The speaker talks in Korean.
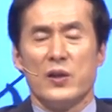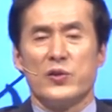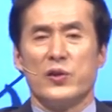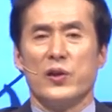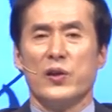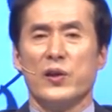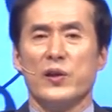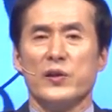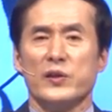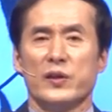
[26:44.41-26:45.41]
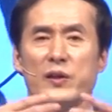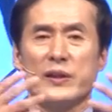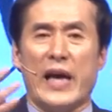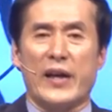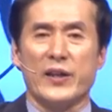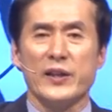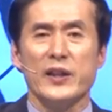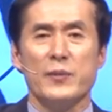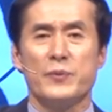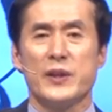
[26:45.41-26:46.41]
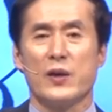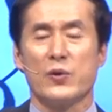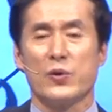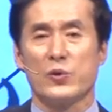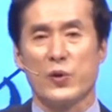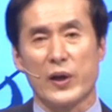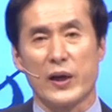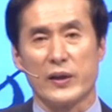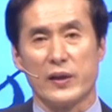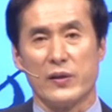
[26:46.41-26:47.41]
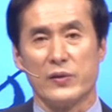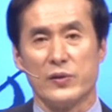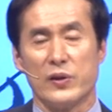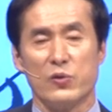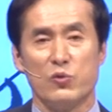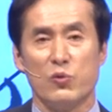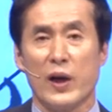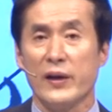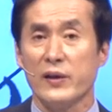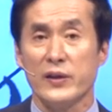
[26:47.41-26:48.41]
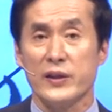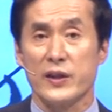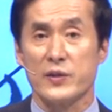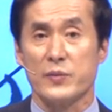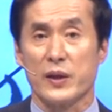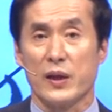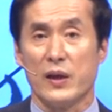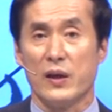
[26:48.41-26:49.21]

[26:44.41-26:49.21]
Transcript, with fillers: 전혀 다른 입장으로 돌아가게 되는 거죠. 이건 누가 하는 것이겠습니까?